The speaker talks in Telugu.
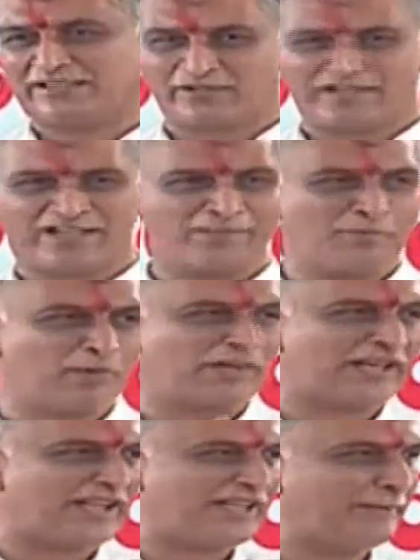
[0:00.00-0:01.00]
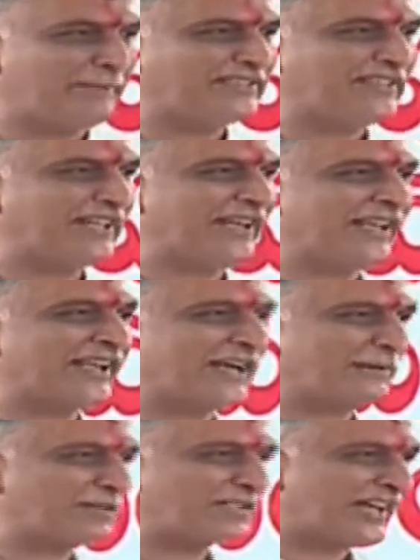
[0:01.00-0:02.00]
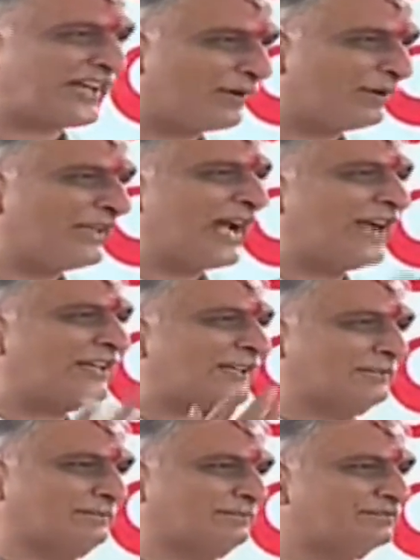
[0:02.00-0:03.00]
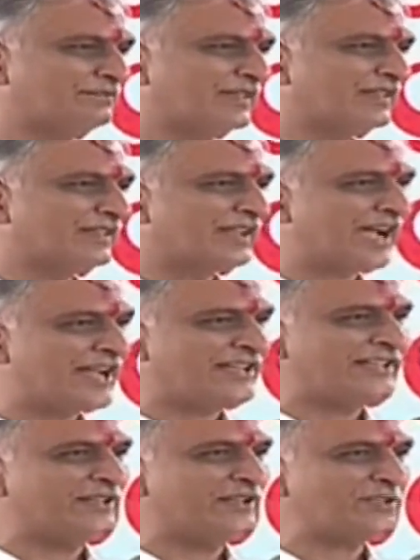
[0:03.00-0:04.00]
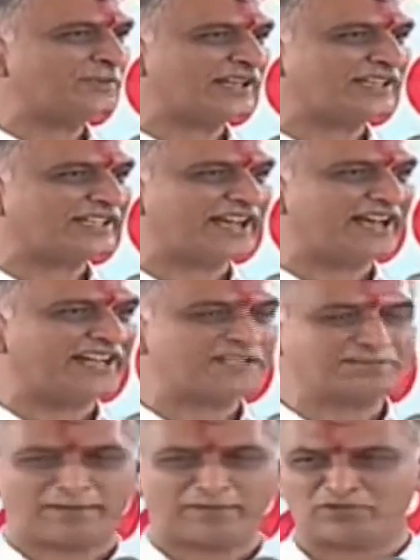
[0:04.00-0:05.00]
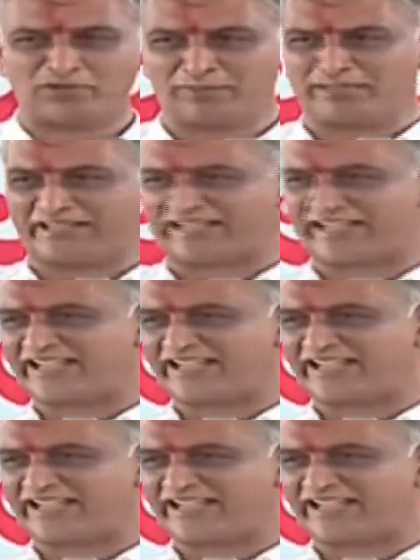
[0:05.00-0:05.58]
ఎవరన్నా బుక్కడ అన్నం పెట్టనే నీ కడుపు చల్లగుండా అంటాం కానీ ఈరోజు మన టీఆర్ఎస్ ప్రభుత్వం మన